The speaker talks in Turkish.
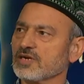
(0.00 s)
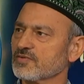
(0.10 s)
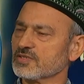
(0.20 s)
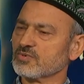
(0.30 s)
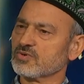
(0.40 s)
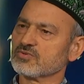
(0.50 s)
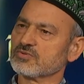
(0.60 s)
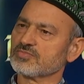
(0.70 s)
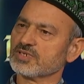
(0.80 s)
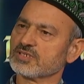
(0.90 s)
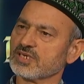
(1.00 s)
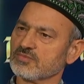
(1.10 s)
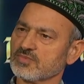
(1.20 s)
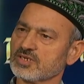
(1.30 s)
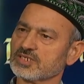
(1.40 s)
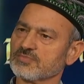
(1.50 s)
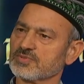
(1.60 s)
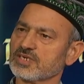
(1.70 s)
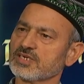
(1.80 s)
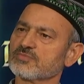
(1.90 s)
efendim onu birden böyle
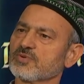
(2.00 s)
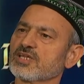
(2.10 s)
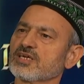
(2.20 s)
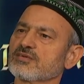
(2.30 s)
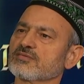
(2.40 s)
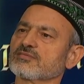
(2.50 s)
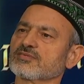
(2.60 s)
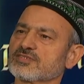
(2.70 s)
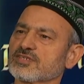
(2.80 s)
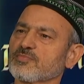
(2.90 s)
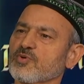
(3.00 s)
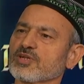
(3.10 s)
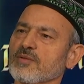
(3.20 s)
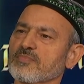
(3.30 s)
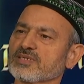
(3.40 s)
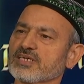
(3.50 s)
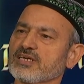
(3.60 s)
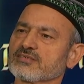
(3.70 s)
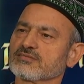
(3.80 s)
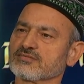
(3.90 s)
yiyip de hiç böyle spor yapmasa,